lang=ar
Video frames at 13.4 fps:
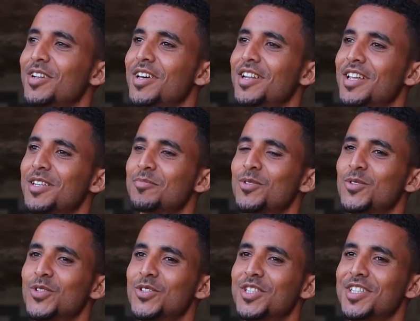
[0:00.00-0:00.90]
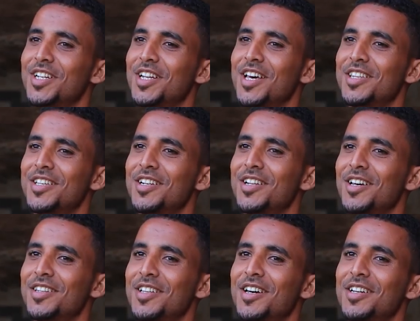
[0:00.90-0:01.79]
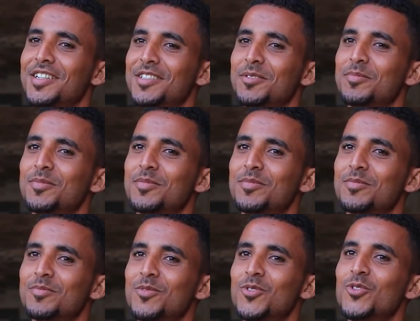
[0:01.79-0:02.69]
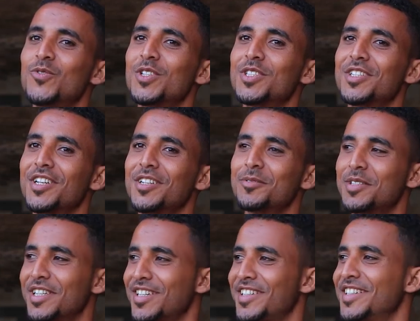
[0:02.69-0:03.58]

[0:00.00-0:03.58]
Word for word: والله العظيم كنت انتظر هذه اللحظه يعني منذ فتره كبيره